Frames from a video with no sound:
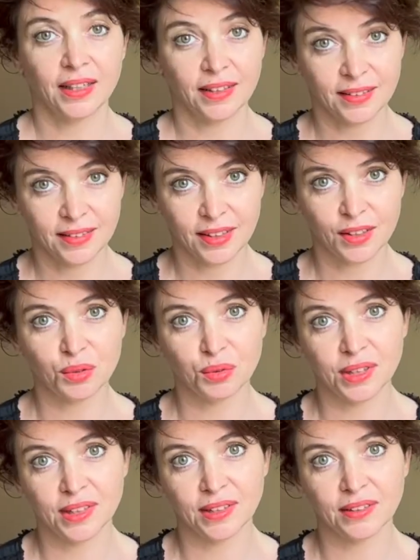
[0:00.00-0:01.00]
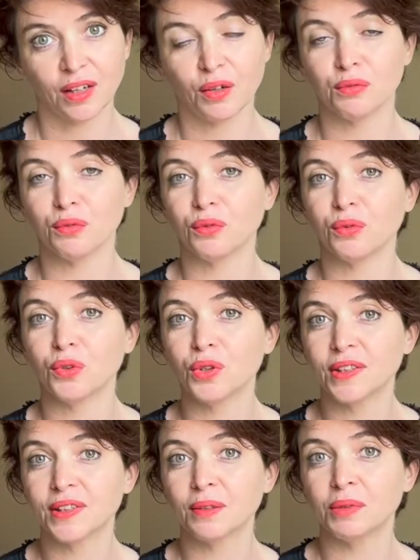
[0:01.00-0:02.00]
Et ces sous-titres vont
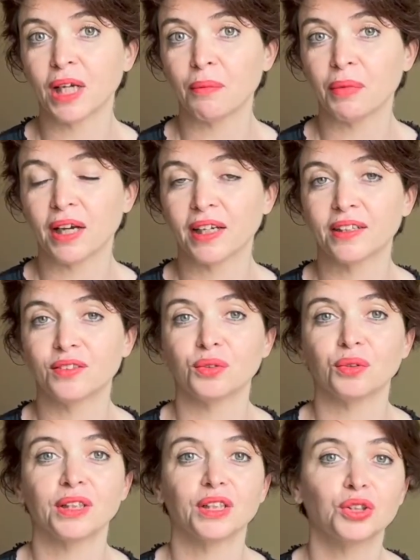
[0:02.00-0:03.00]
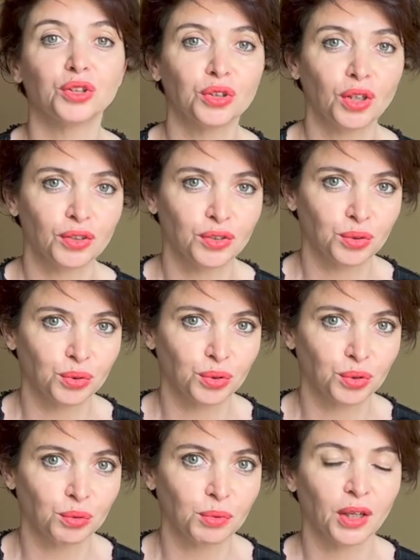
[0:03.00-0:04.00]
aussi bien apparaître sur les shorts
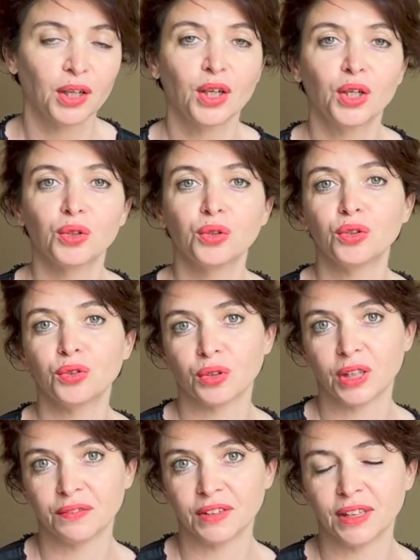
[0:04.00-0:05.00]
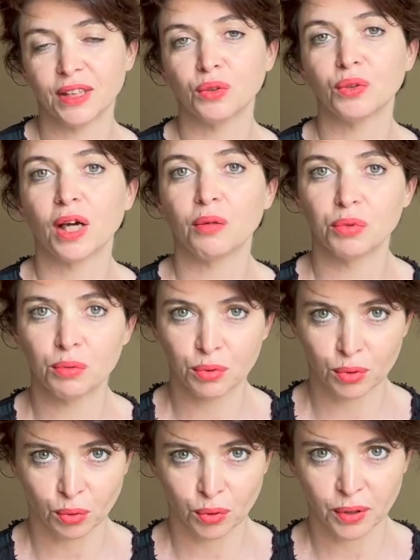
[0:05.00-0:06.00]
YouTube que sur les vidéos un peu plus longues.